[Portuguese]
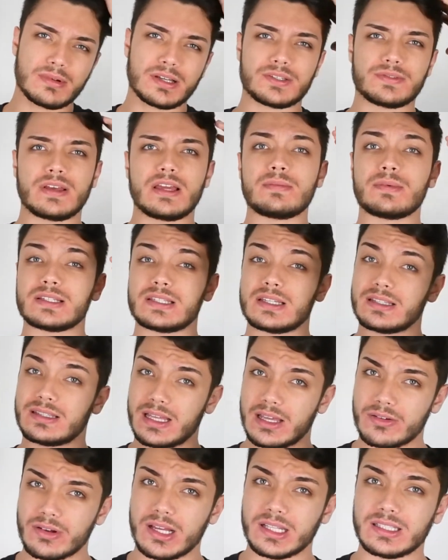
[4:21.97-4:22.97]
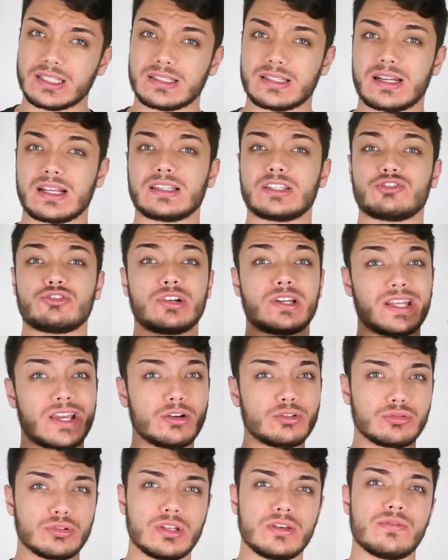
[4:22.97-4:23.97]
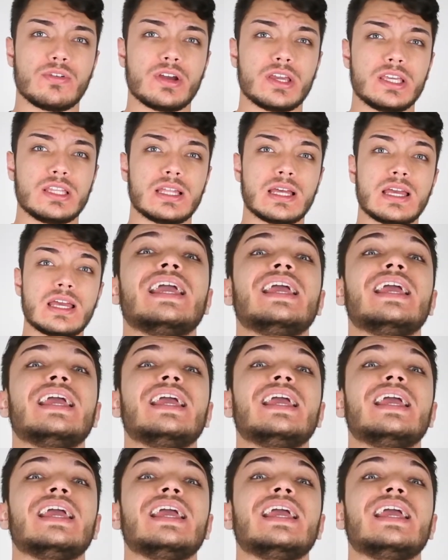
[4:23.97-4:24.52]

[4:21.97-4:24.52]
mais velho, mas ele tá no Galatasaray, tá jogando em alto nível ainda.